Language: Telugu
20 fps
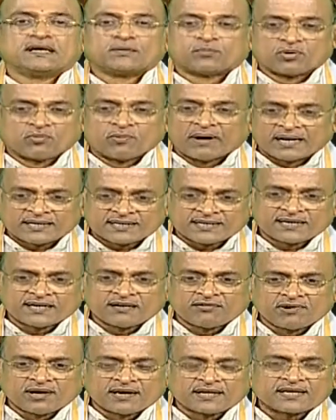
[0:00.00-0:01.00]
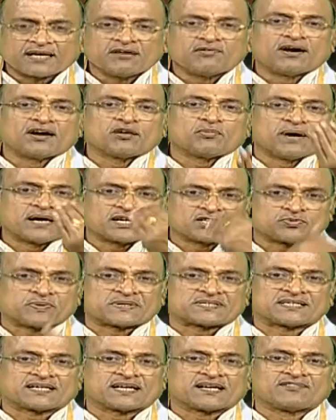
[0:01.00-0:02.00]
ఇప్పుడు మాట్లాడేవాడికి వాడి మాట
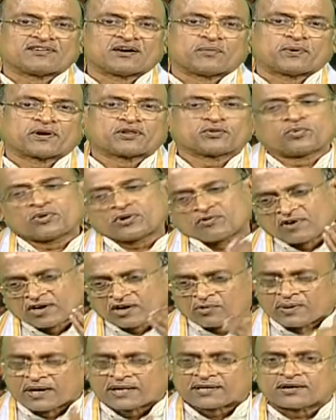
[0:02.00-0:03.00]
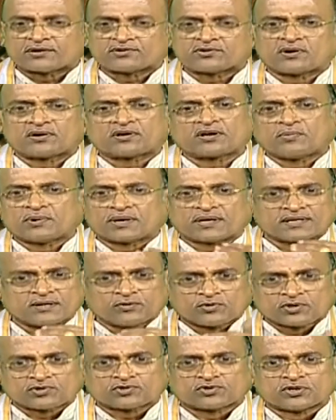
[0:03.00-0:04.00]
స్పష్టంగా వినపడదు పోనీ వాడు మాట్లాడుతున్నాడు కాబట్టి
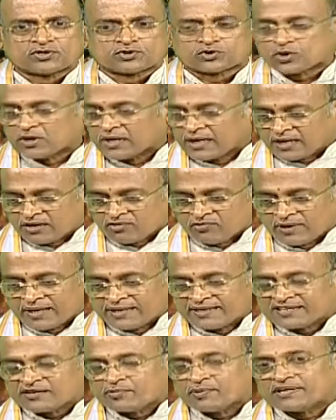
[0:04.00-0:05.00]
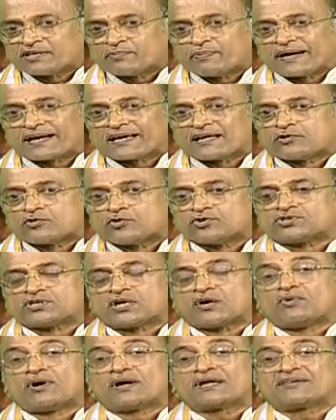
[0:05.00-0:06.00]
అదేమిటో తెలుసు వేదిక మీద పక్కన
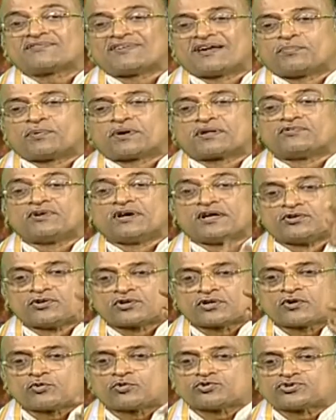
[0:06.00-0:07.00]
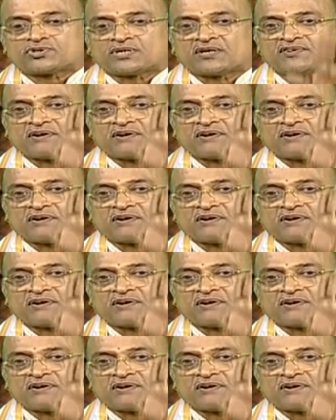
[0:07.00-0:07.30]
కూర్చున్న వాళ్ళకి వినపడదు వీడు ఎదురుగా కూర్చుంటే